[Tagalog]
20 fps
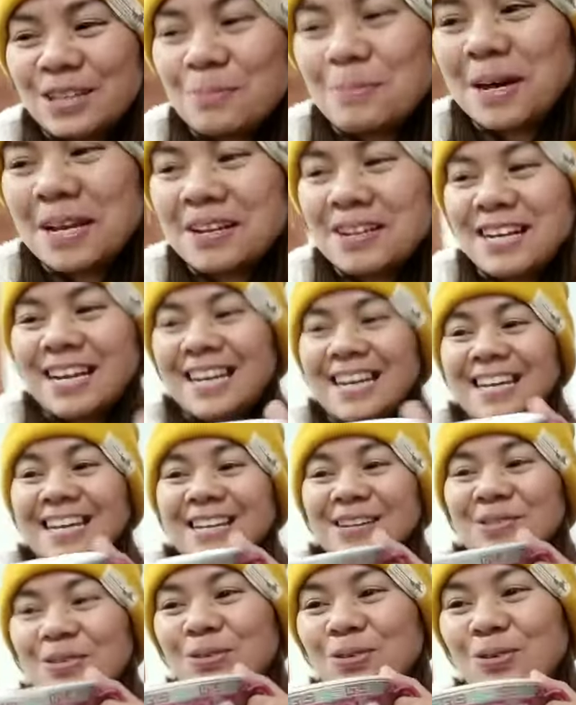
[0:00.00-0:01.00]
Kumari na lang
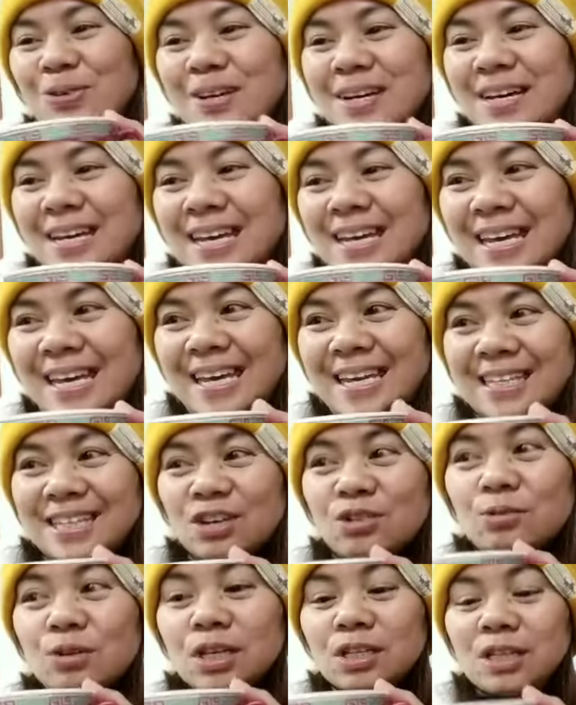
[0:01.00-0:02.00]
ganito. Eh, hindi
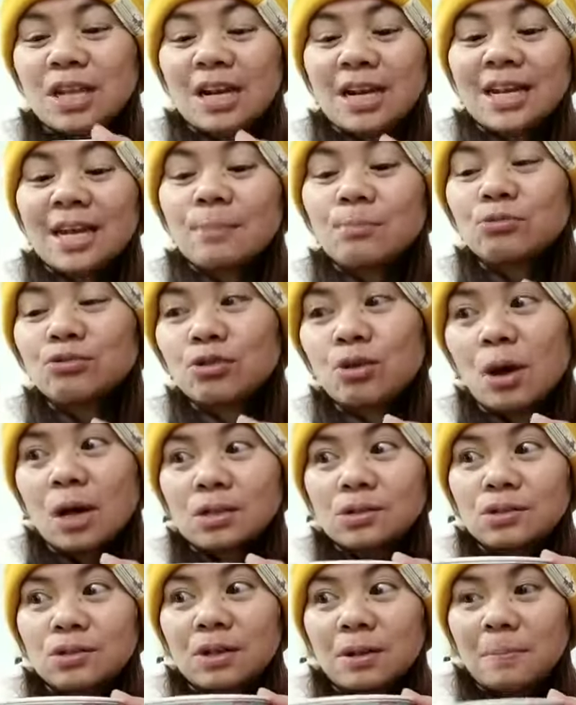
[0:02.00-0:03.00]
ko, ilalagyan mo to
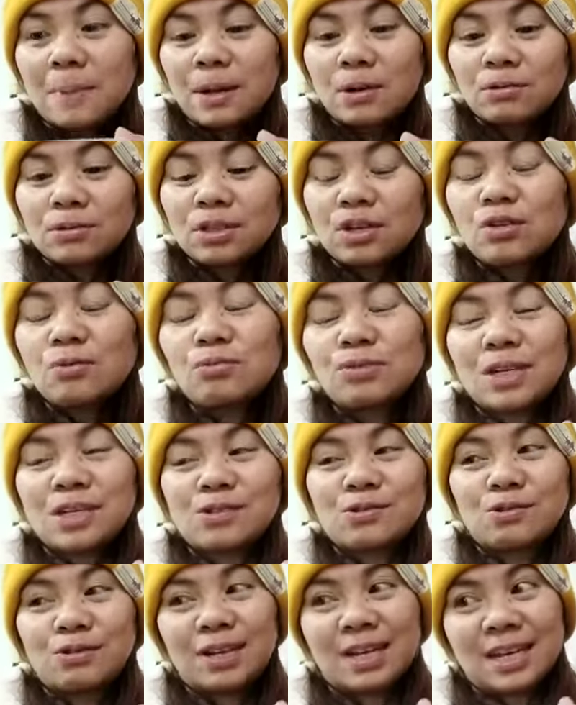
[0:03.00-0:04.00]
actually, pero hindi ko muna
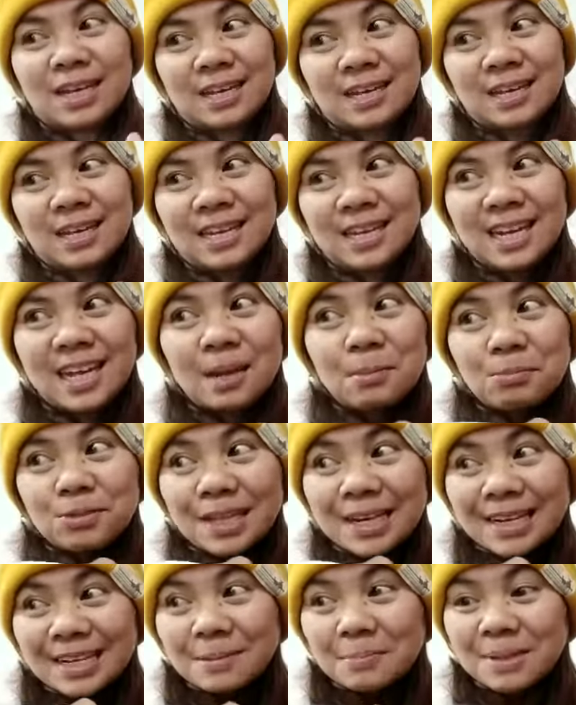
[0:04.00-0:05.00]
isuli. Lagyan mo
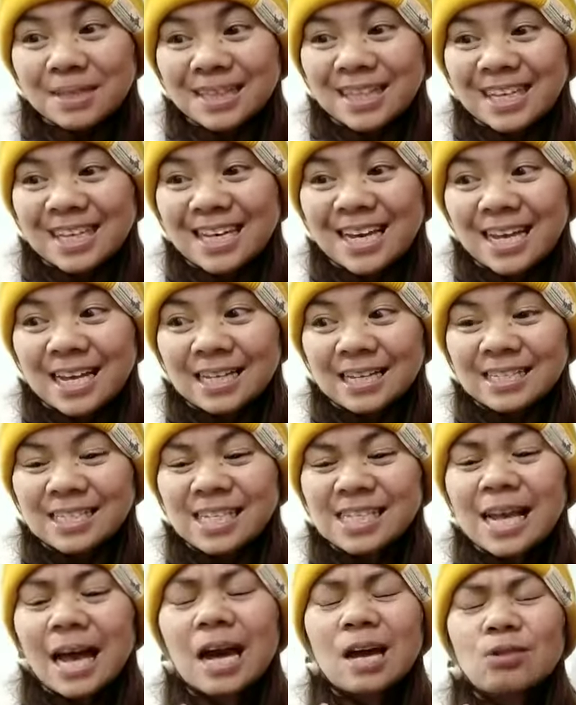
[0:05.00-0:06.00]
na rin ng mantika.
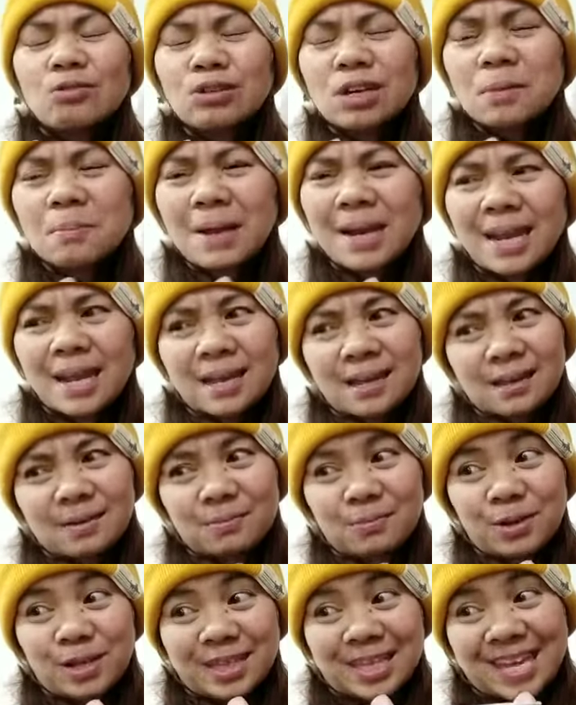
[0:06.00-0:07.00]
Sa isang araw ko na ibalik.
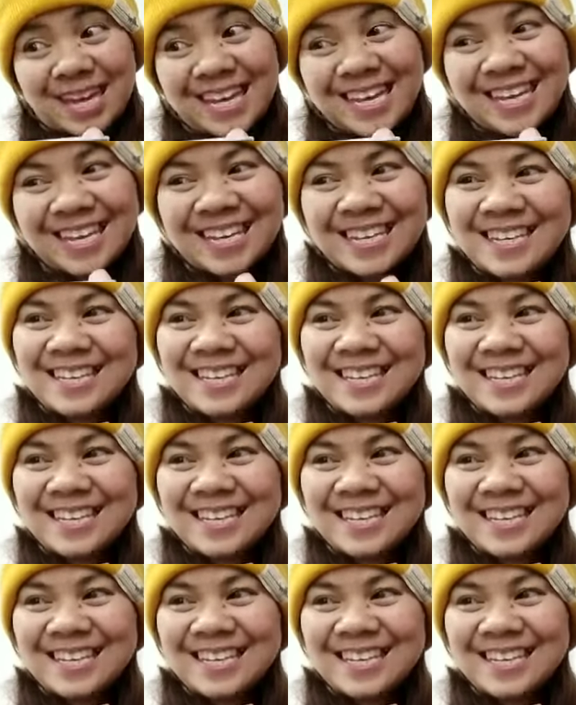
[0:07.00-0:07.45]
Pwede.